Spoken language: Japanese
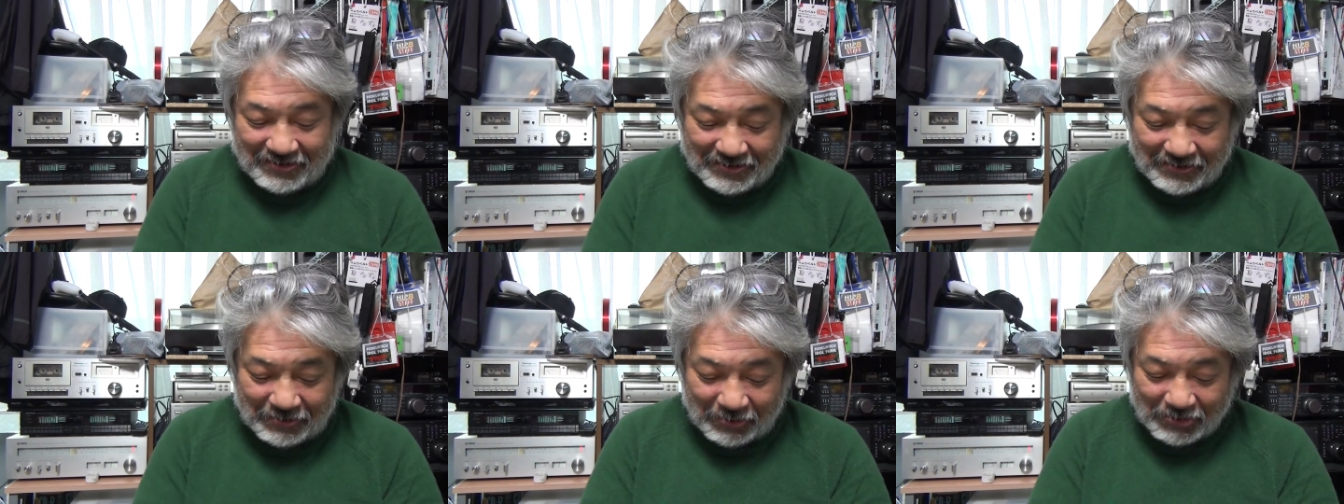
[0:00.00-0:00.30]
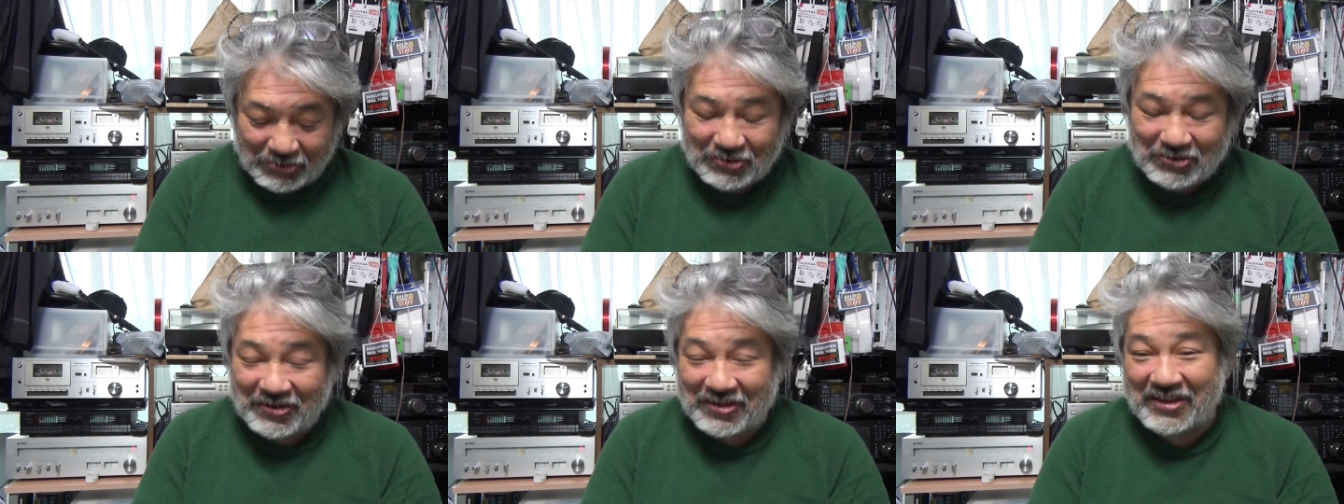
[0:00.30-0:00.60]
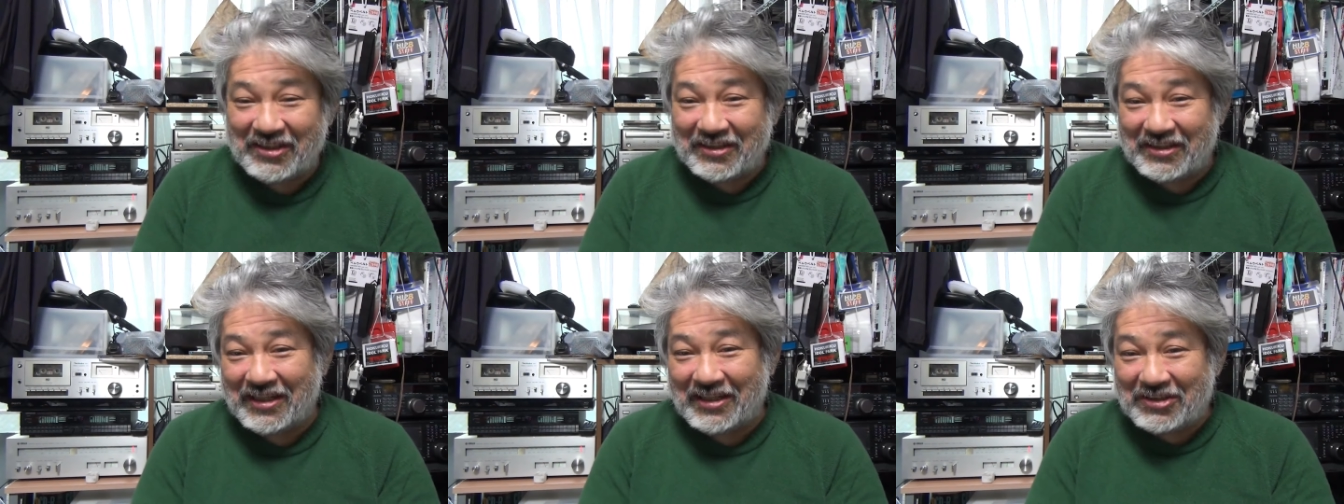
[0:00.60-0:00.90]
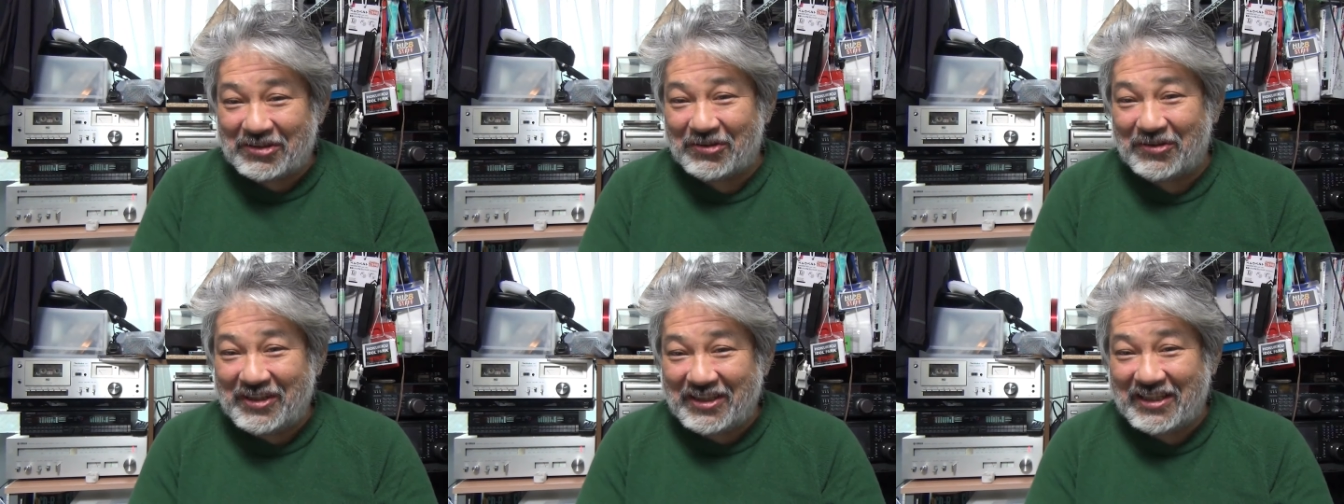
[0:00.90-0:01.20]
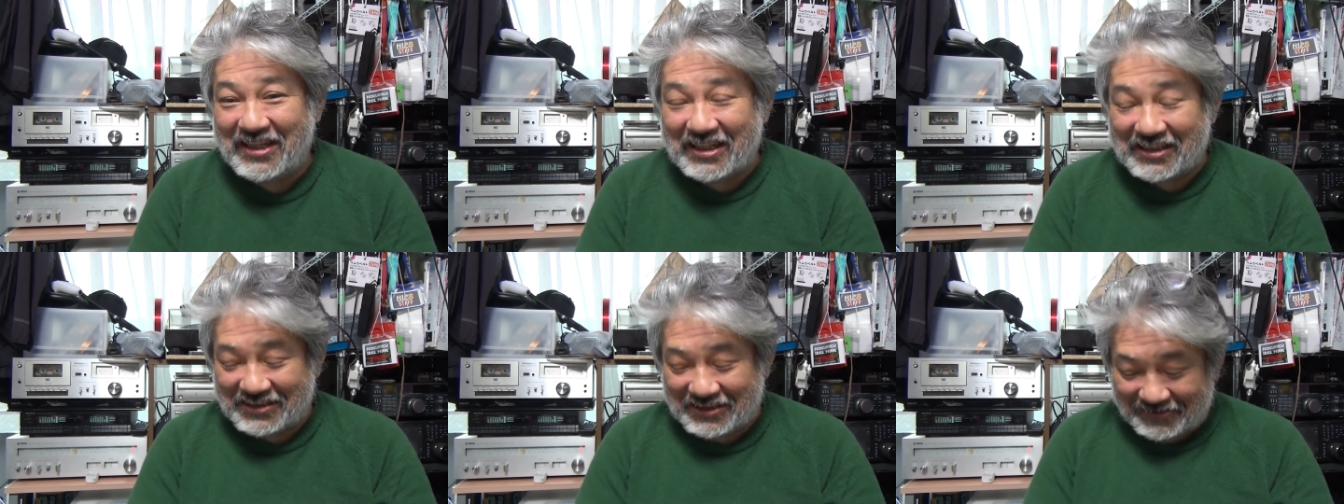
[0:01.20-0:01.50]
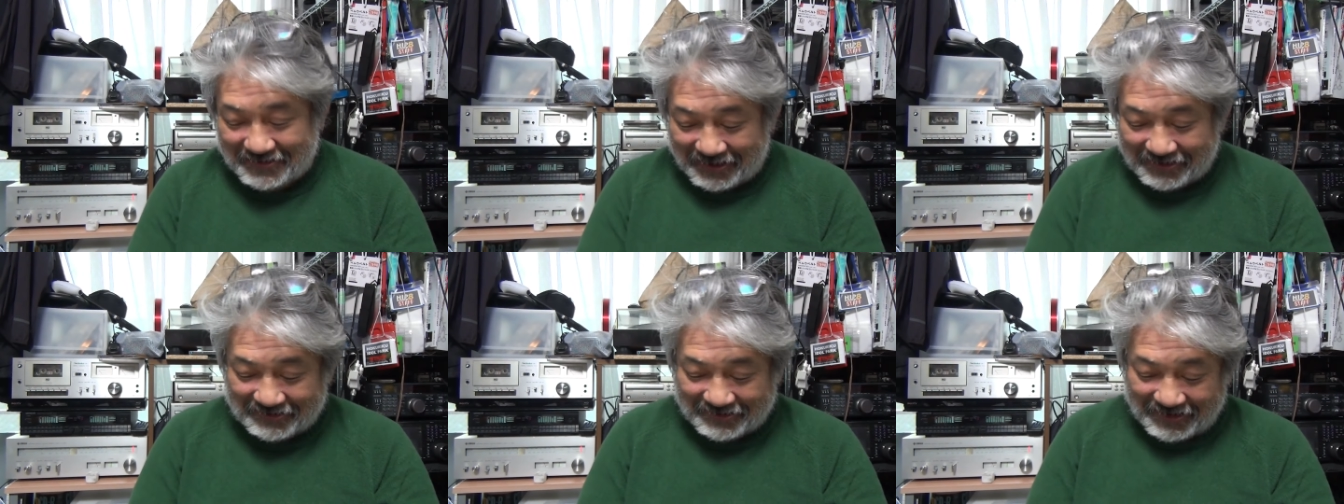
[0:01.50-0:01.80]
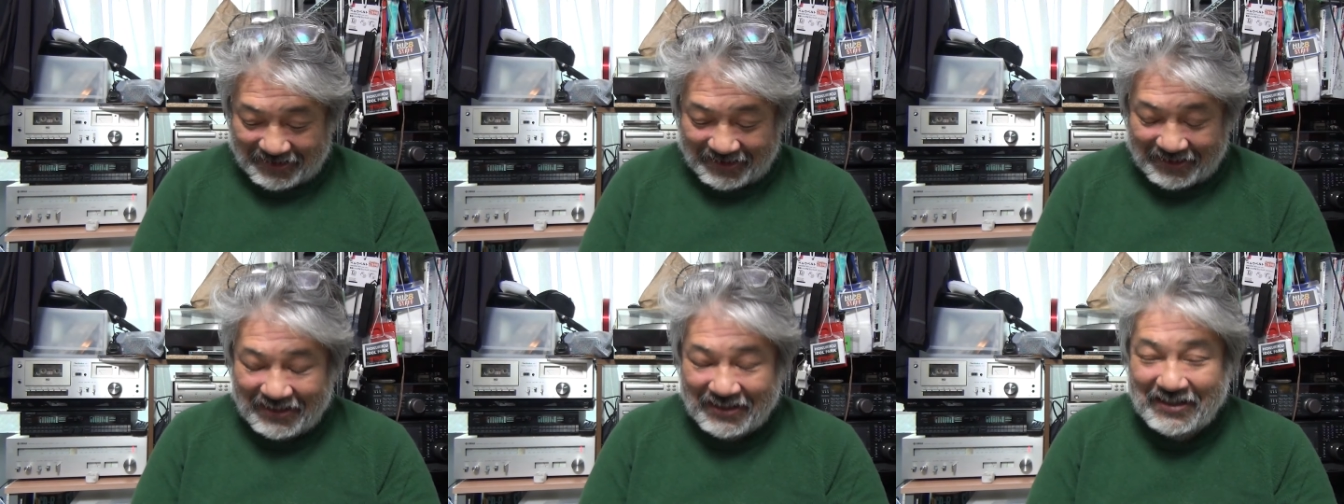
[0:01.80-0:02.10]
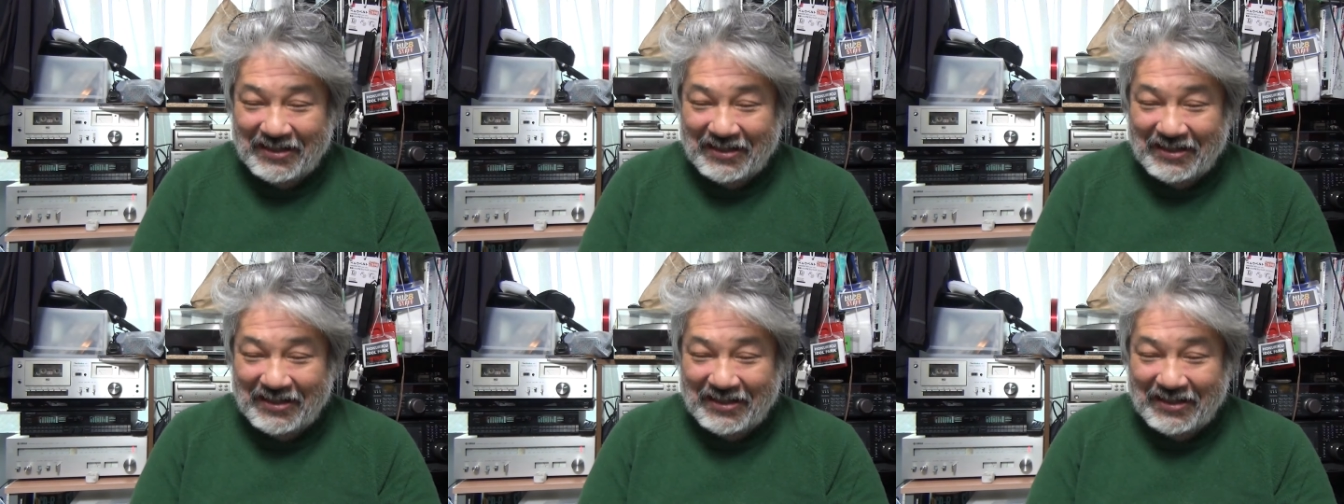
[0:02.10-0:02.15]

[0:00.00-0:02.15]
ほどのネットリテラシーはあるんで、